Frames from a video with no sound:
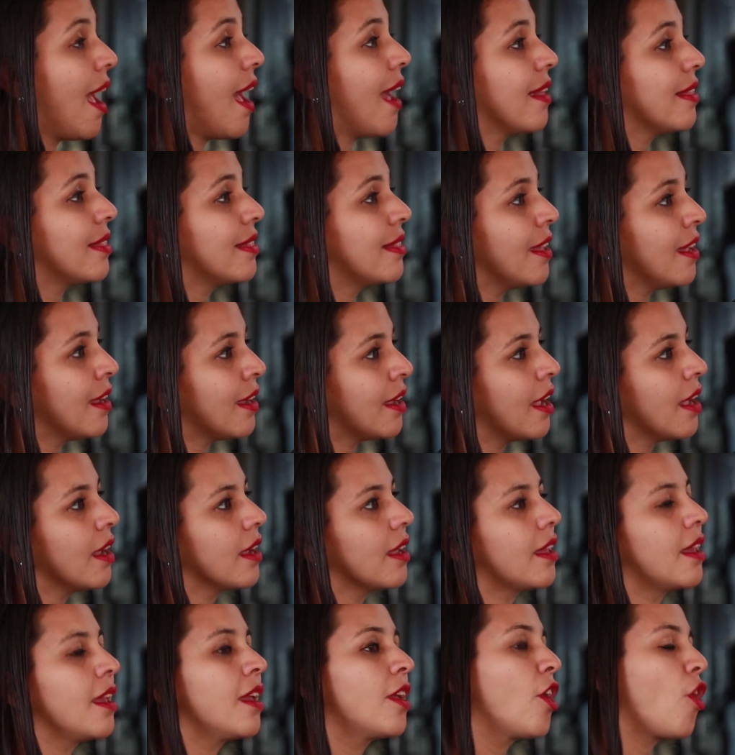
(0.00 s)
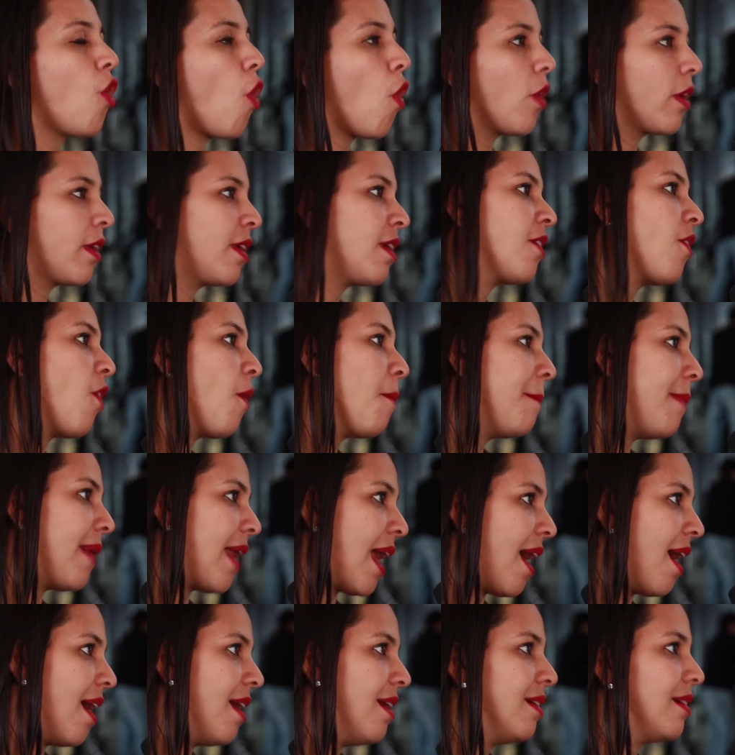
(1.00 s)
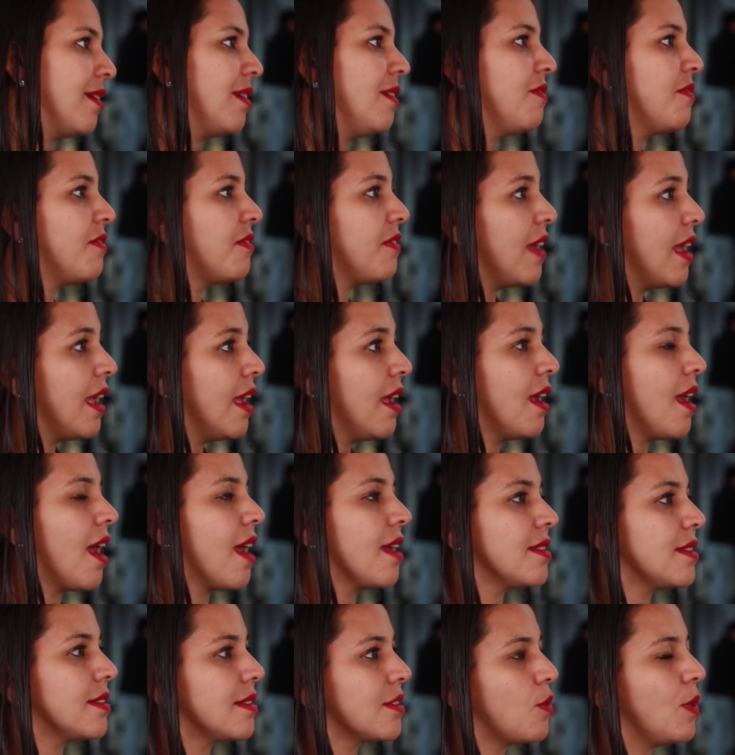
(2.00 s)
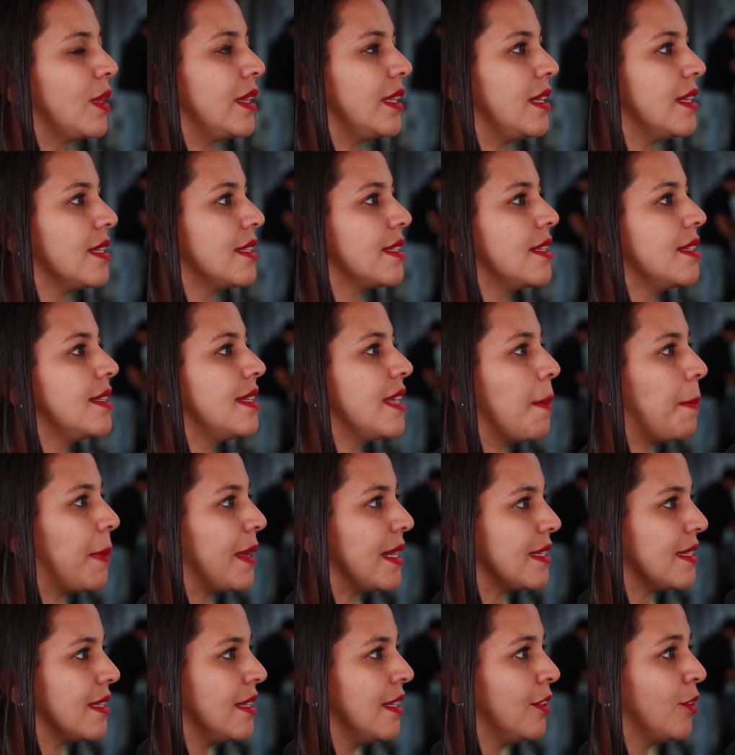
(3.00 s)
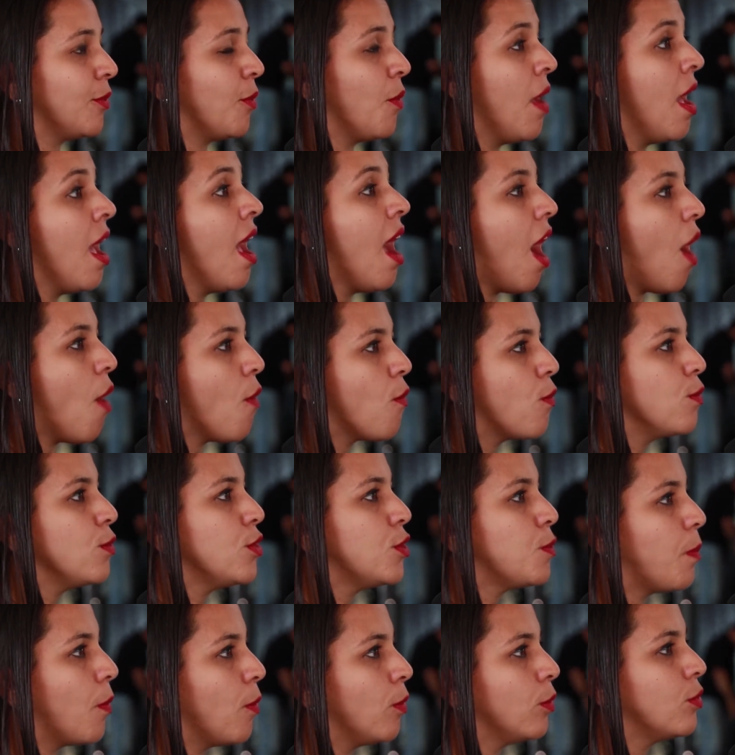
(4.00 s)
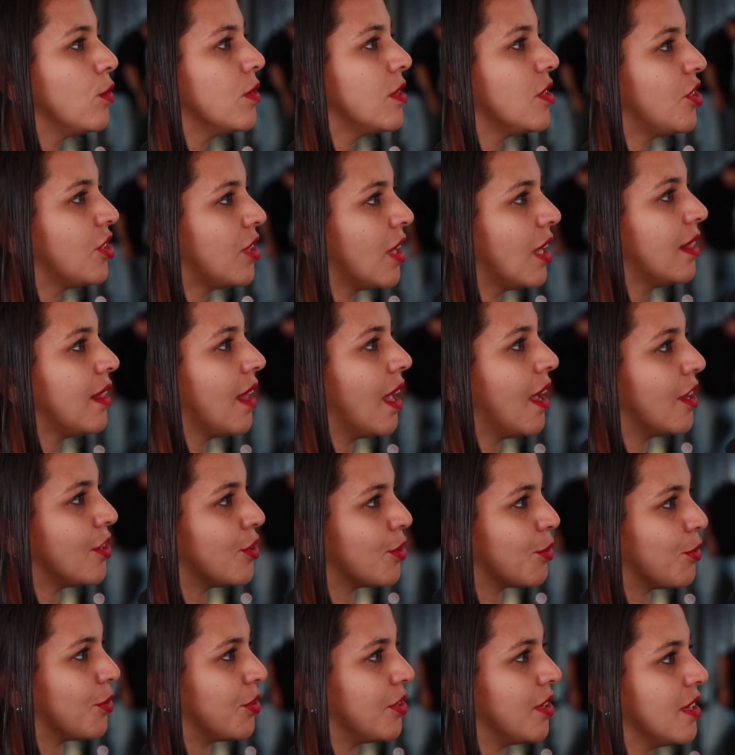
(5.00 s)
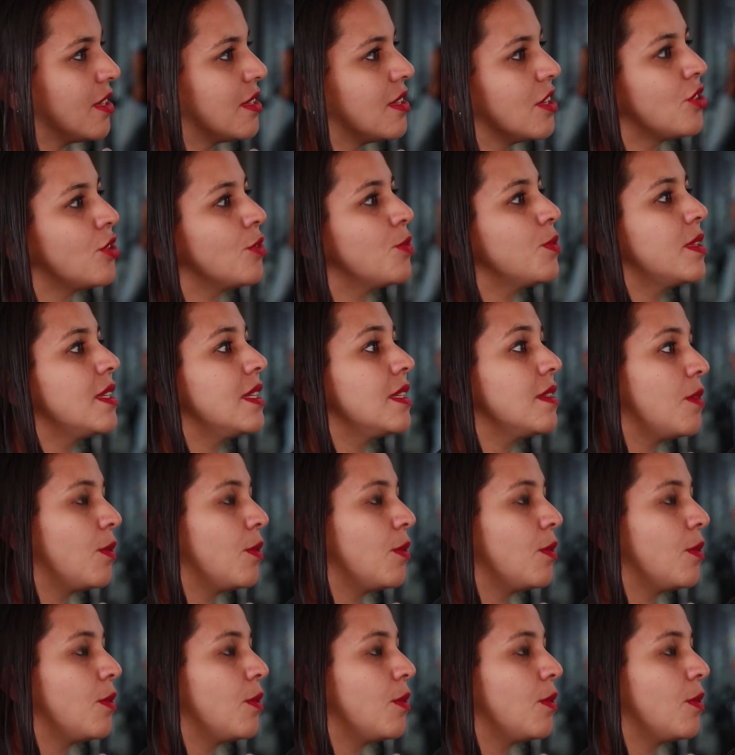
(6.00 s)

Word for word: a ter que, que, cobrar e ver essas quadrilhas que se apresentam alguns pontos estratégicos, né, seja o,